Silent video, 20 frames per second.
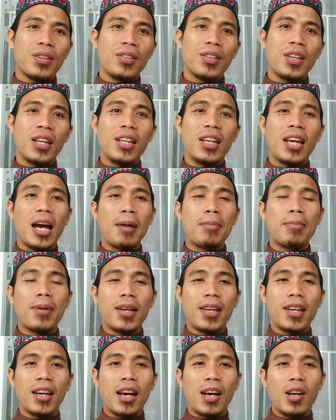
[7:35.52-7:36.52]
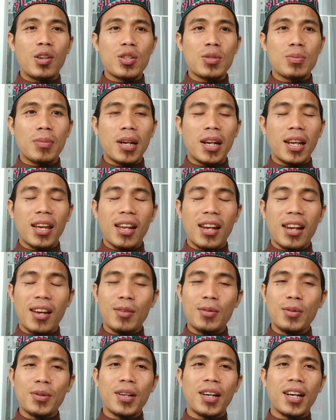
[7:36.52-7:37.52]
Jadi apa yang harus mereka
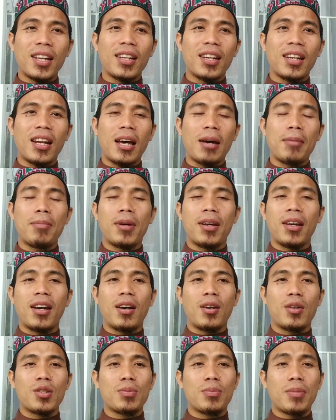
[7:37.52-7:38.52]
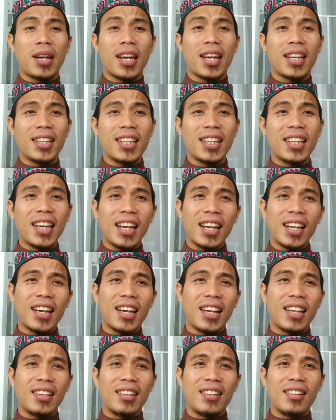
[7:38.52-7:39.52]
lakukan dan apa yang harus mereka
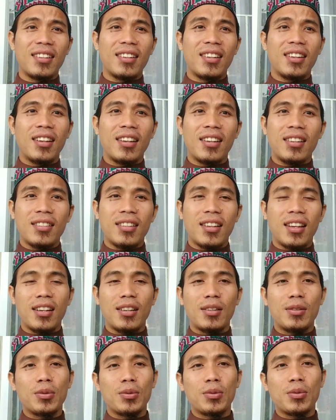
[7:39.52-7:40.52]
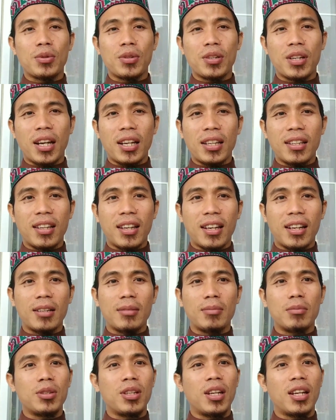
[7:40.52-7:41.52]
tinggalkan dari tutur kata,
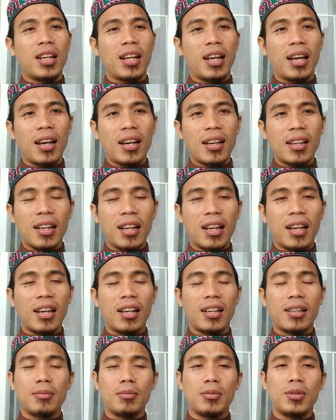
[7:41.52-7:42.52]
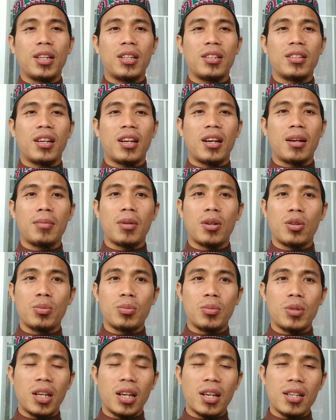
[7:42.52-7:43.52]
kemudian akhlak, kemudian cara
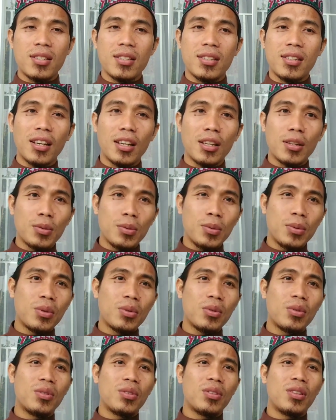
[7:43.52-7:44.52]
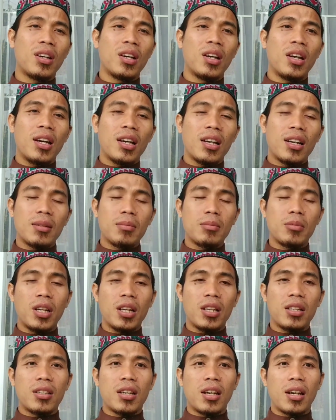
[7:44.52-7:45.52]
berkomunikasi dengan guru,
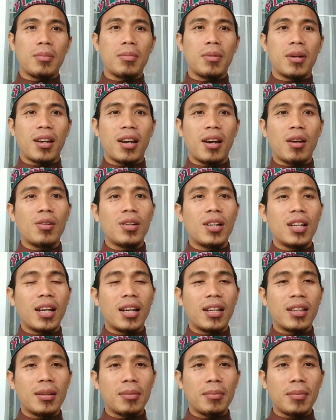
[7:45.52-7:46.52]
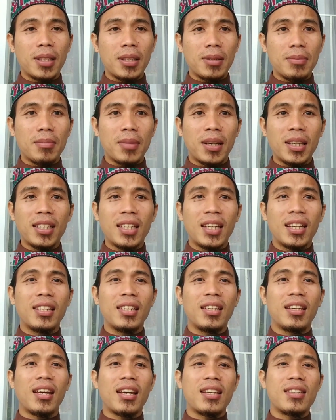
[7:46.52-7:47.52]
kemudian cara bergaul dengan teman-temannya
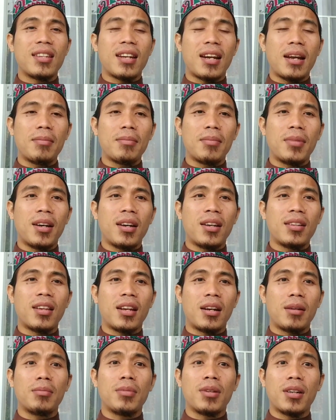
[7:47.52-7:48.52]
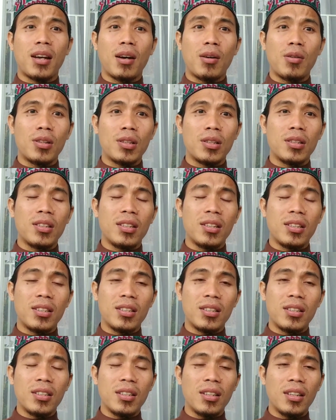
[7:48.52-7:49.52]
di asrama, cara bergaul di,
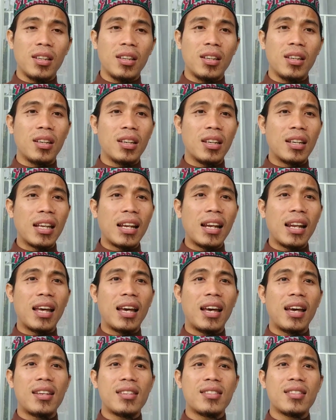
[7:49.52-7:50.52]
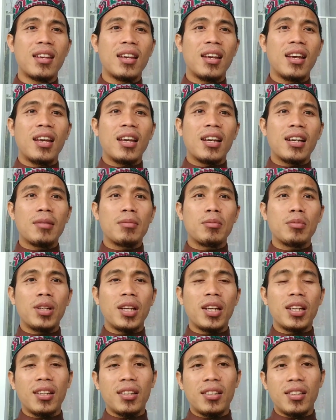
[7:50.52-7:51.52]
di kelas,
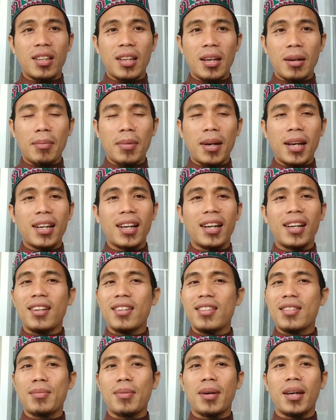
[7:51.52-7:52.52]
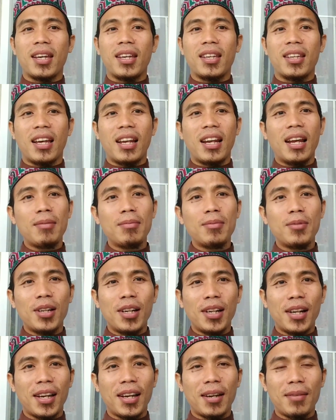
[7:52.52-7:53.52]
kemudian etika makan dan sebagainya.
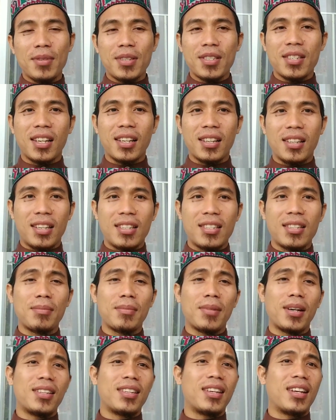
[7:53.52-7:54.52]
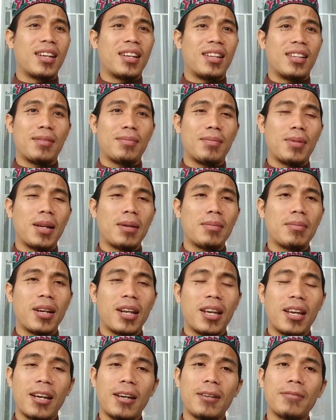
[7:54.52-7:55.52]
Alhamdulillah kami senantiasa mengajarkan kepada
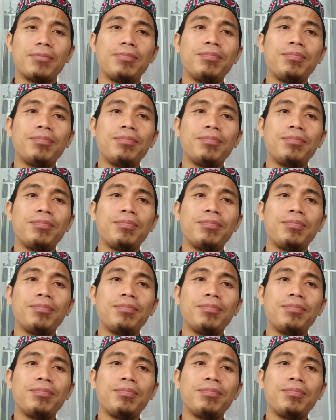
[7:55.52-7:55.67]
mereka.